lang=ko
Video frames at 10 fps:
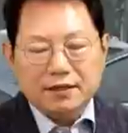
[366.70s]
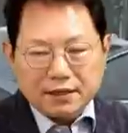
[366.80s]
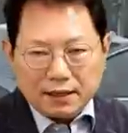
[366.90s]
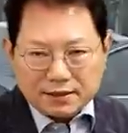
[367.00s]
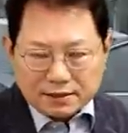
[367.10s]

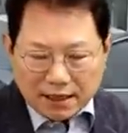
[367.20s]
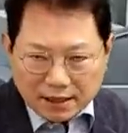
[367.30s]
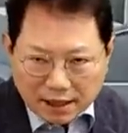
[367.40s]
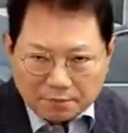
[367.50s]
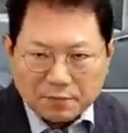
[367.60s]
바퀴가
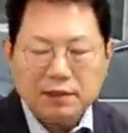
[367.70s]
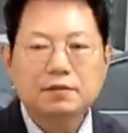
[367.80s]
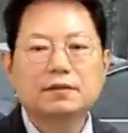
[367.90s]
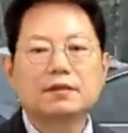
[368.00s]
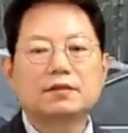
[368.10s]

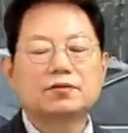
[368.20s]
잠깐만